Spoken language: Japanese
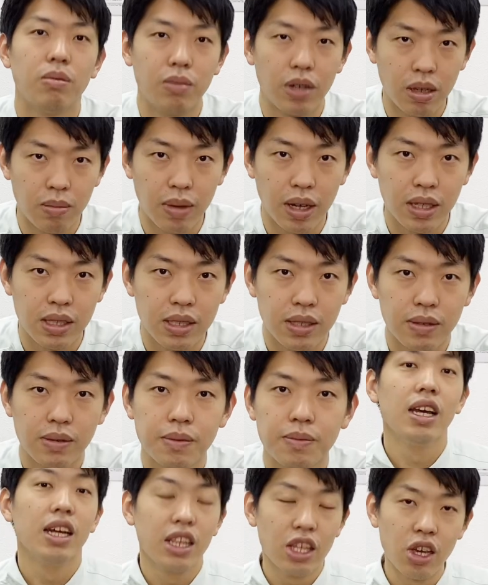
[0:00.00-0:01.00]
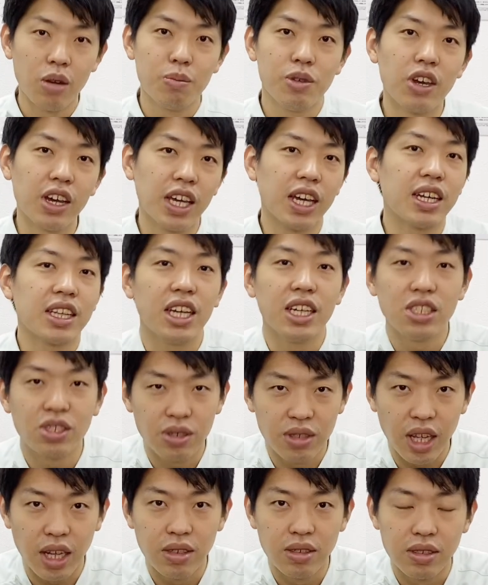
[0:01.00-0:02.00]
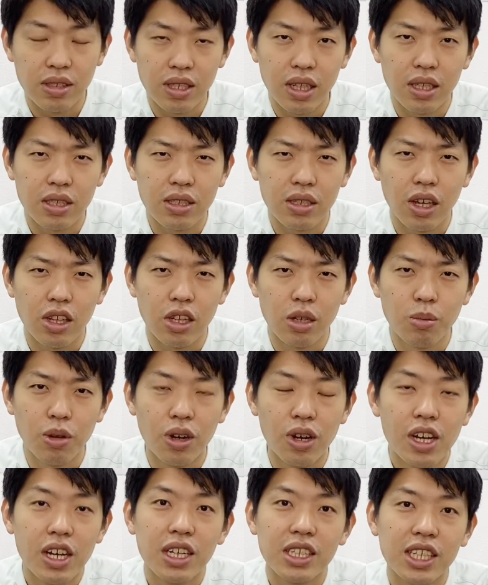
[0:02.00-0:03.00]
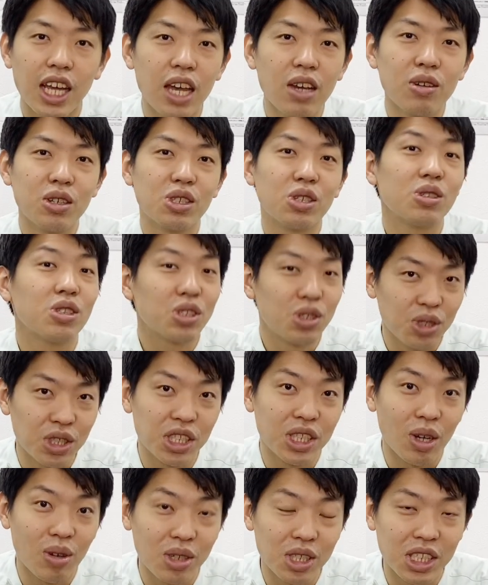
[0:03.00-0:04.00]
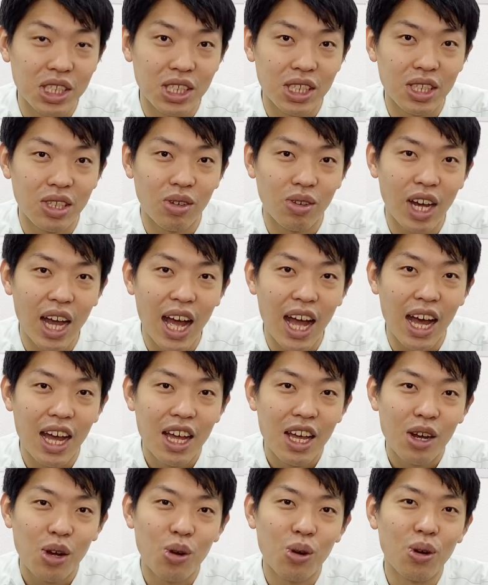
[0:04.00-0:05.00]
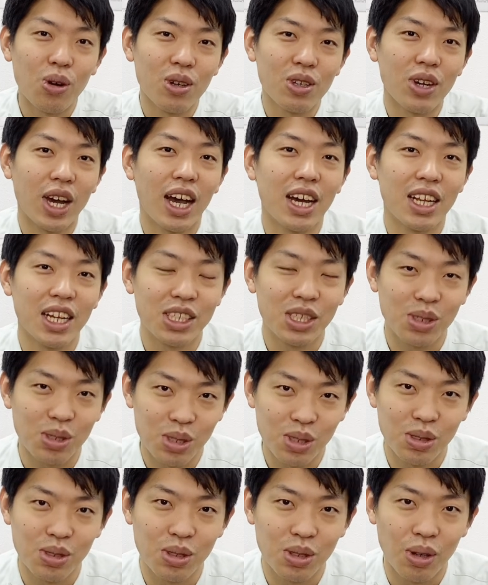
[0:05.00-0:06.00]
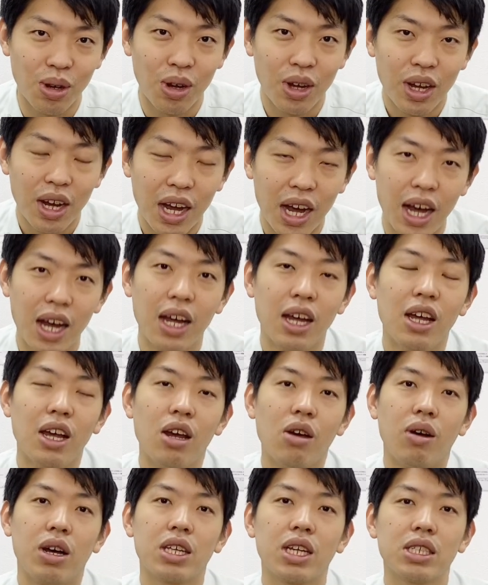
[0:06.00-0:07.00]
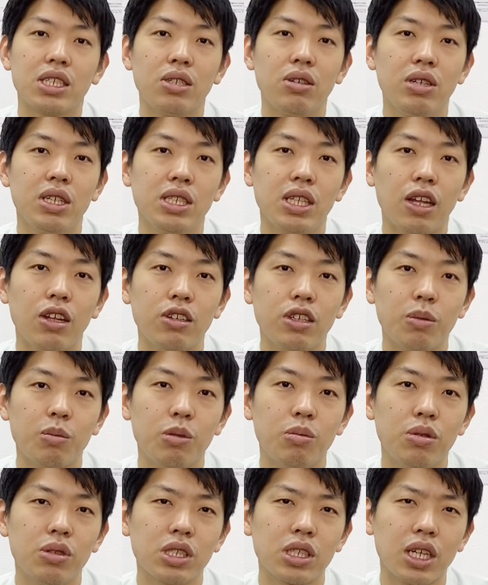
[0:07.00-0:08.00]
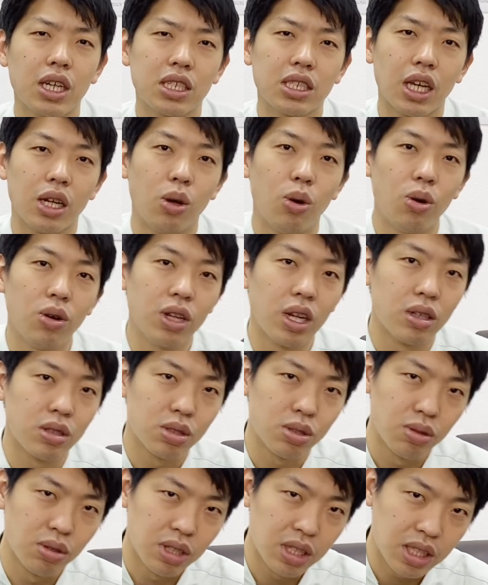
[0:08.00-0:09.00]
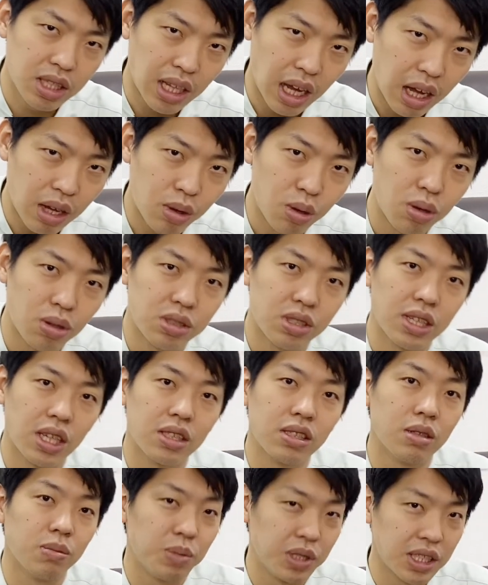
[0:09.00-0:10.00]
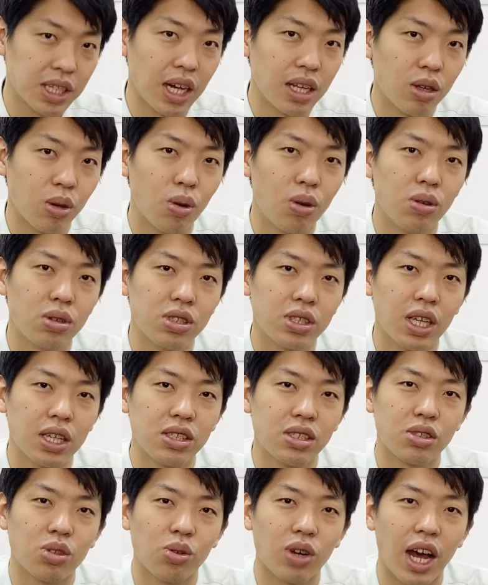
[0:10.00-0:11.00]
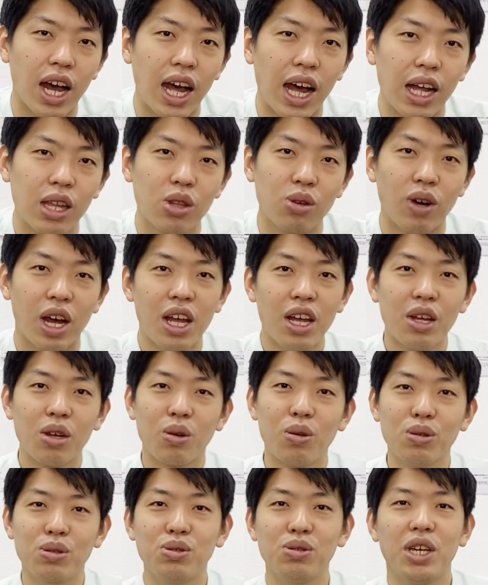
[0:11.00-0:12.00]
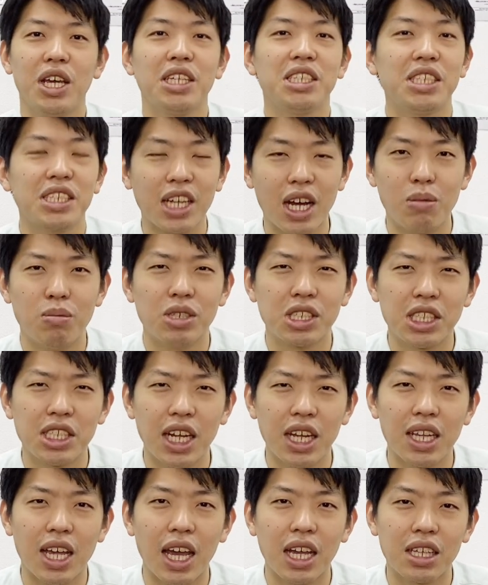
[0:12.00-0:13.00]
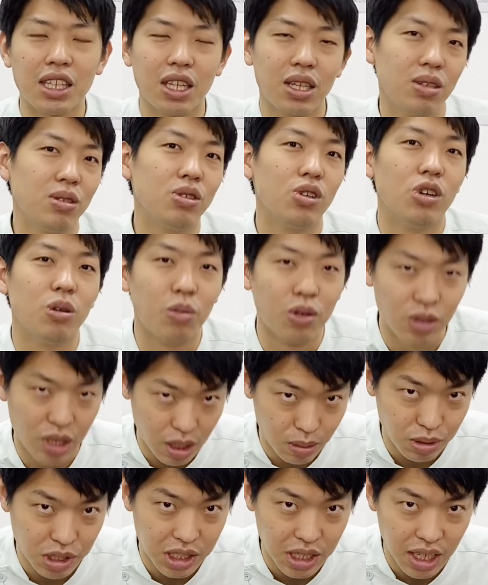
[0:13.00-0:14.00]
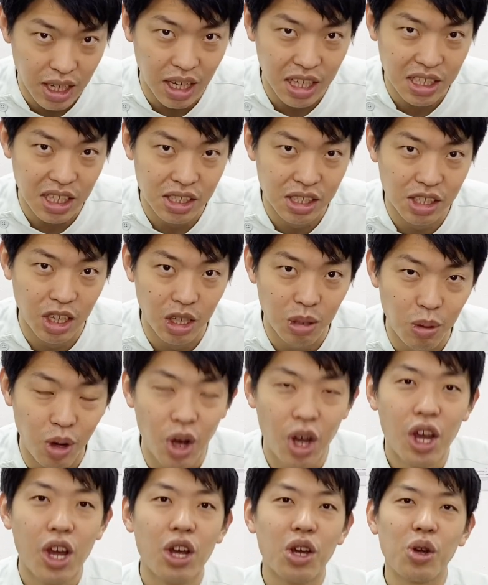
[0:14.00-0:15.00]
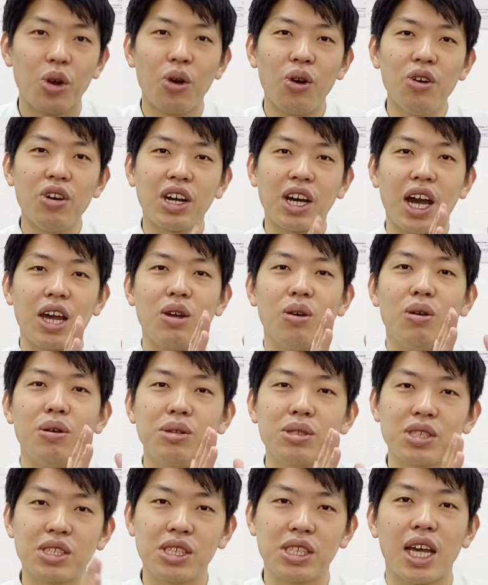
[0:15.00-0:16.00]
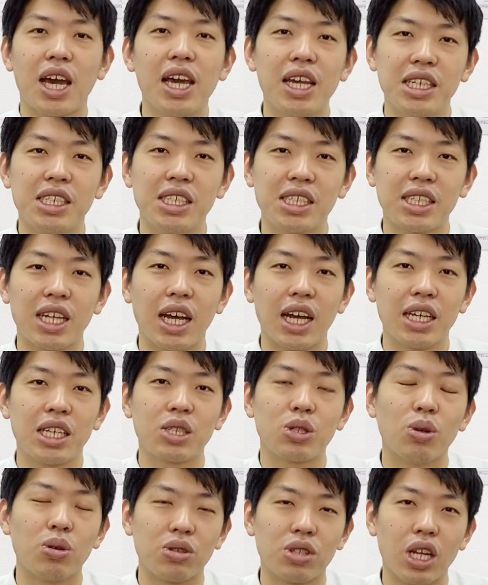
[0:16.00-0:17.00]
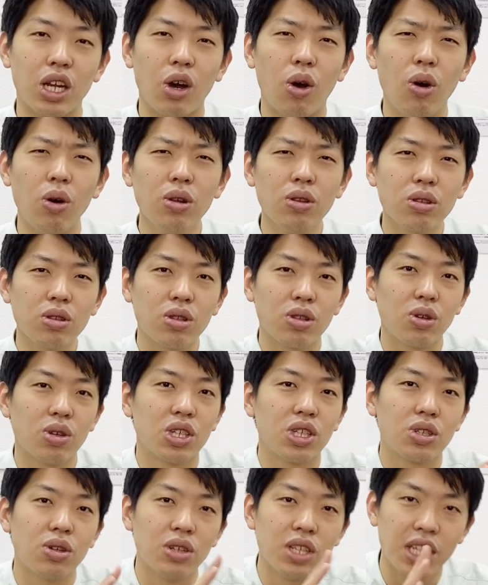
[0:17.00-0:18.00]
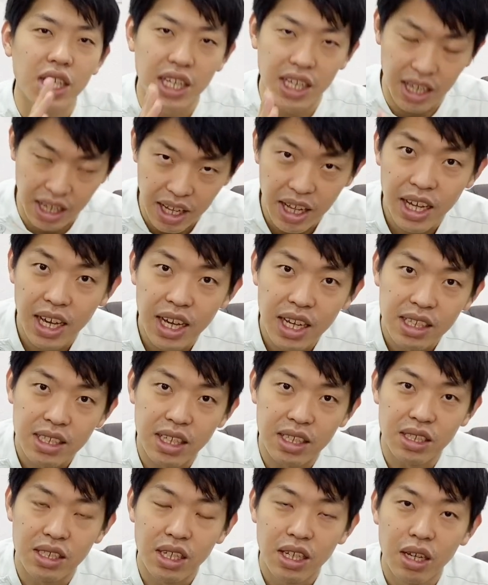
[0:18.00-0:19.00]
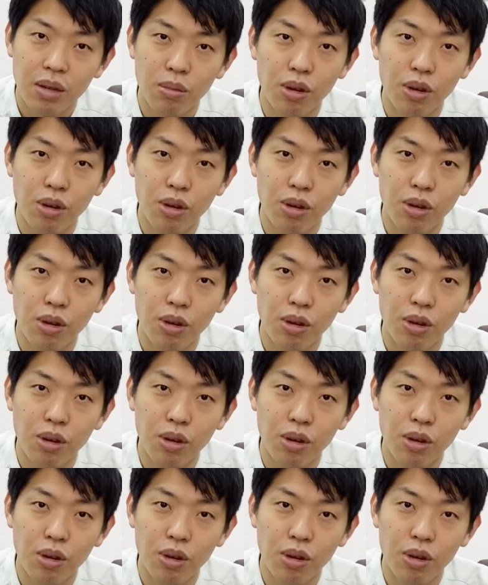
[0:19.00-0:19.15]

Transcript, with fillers: 思います。では見分け方以上になるんですけども、最後にちょっと注意してほしいのが、こういう話をすると、あ、私の膝の痛みもしかしたら骨のそういった骨折、微細な骨折とか、あと骨壊死かもしれないっていうふうに思うかもしれないですけども、今回お伝えした人っていうのはほんと一握りです。